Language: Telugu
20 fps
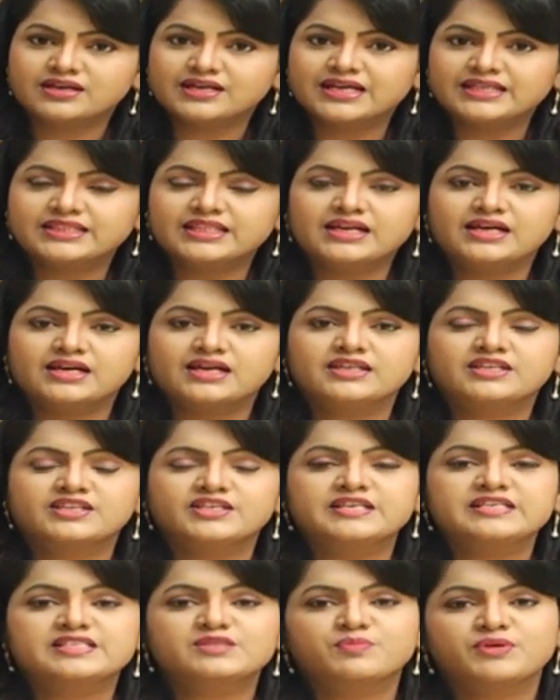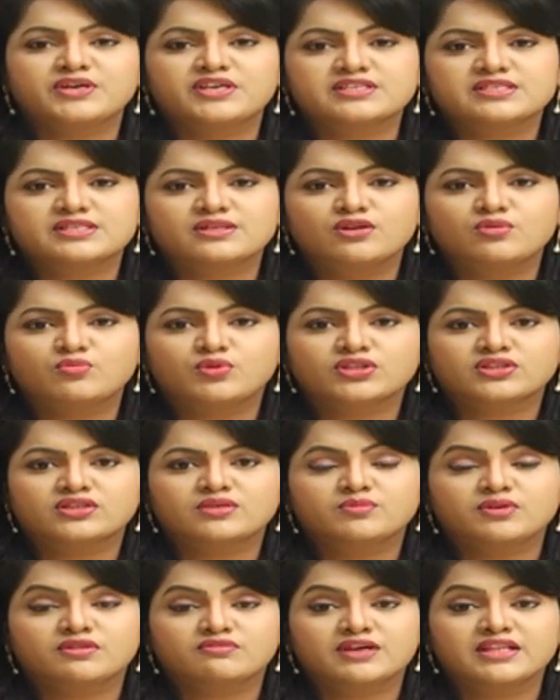గత టీఎస్పీఎస్సీలో మొత్తం
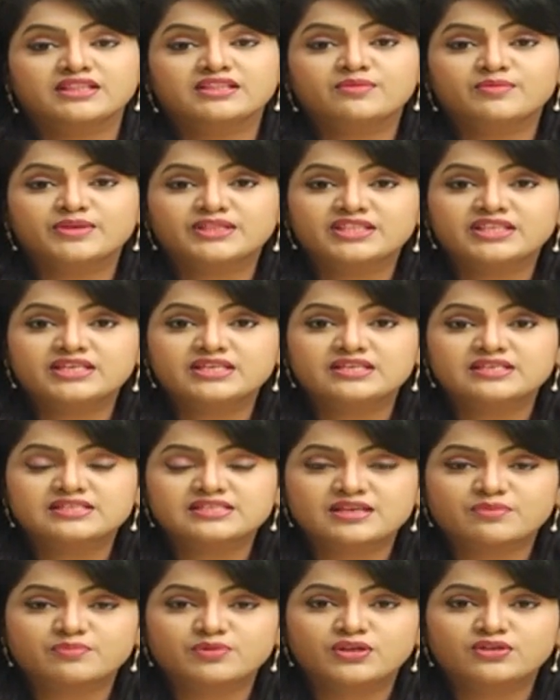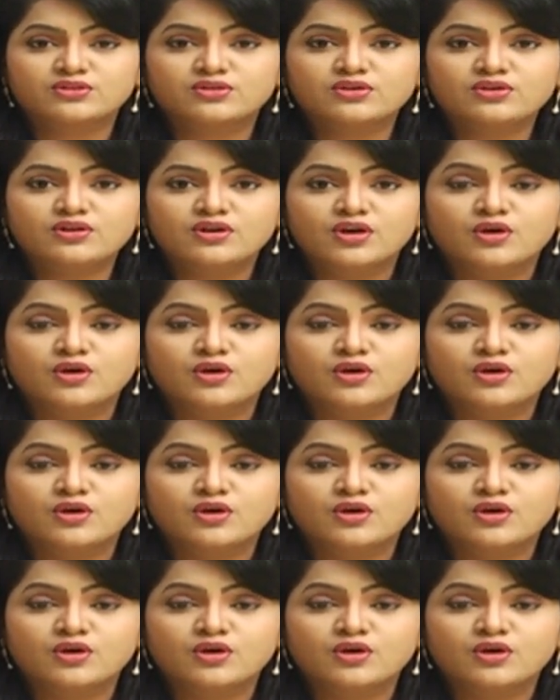వంద మంది సభ్యులతో